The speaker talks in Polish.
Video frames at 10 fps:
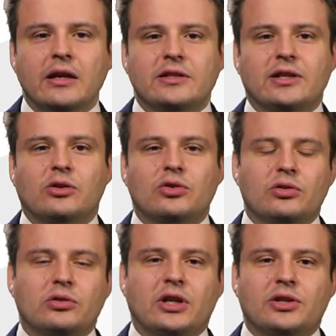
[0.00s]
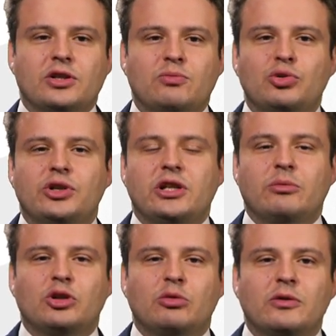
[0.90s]
Zagrożono także
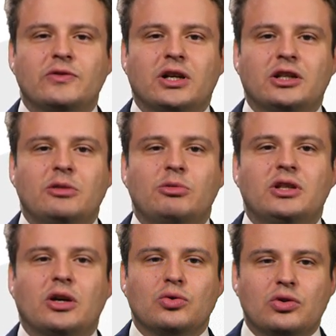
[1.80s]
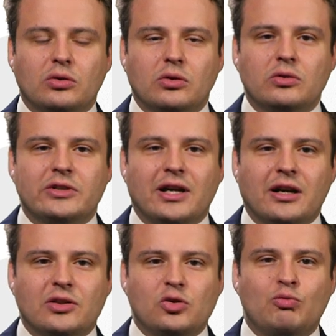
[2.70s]
zburzeniem grobowca, gdyby naruszono
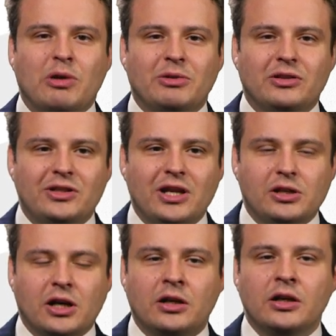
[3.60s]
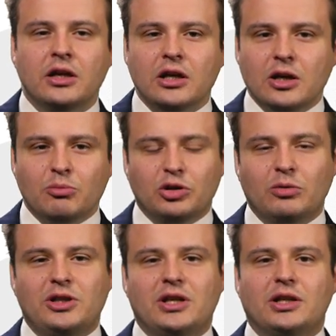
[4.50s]
zakaz upamiętnienia.
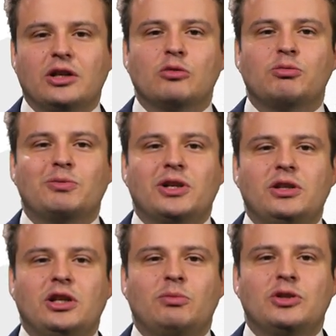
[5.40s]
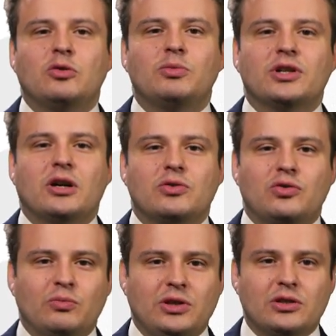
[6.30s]
Podobnie jak jego poprzednik biskup Shao
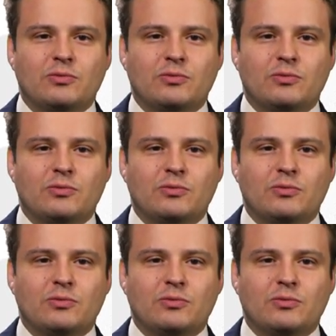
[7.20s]
Jumin